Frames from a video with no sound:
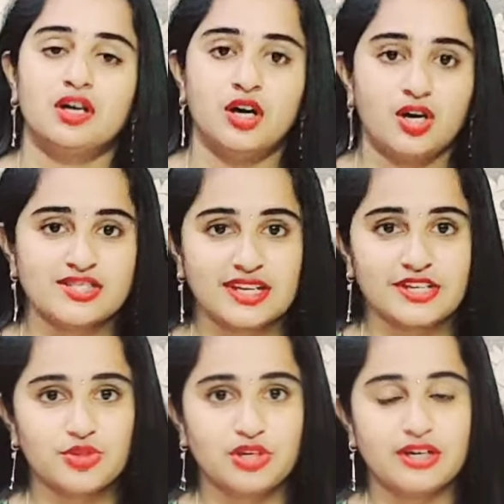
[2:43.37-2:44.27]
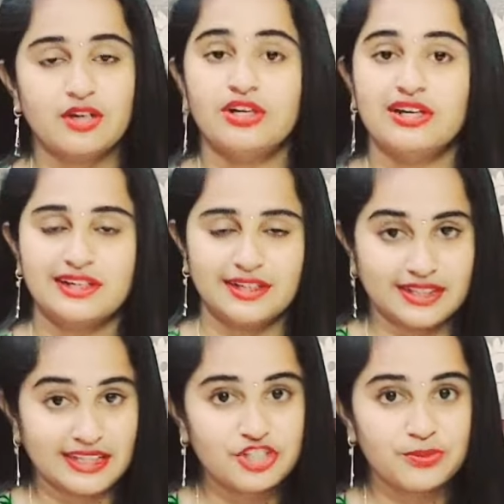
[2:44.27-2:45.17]
ఆక్సిడైజ్ జ్యువెలరీలో
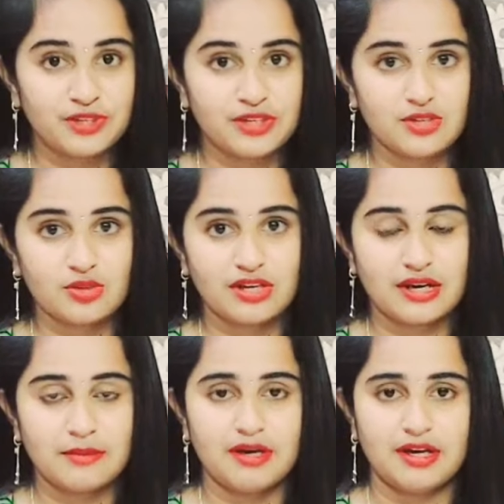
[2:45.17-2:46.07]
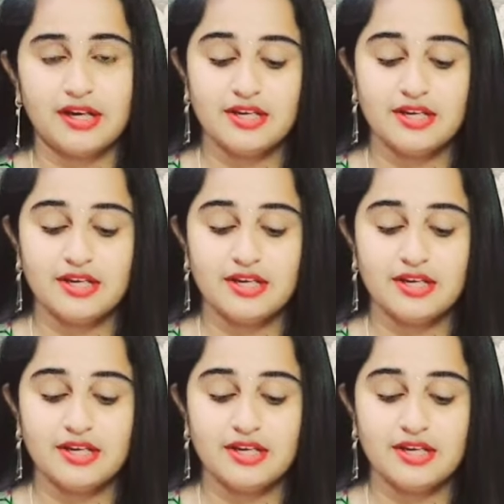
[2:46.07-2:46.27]
డీలర్షిప్ తీసుకున్నారనమాట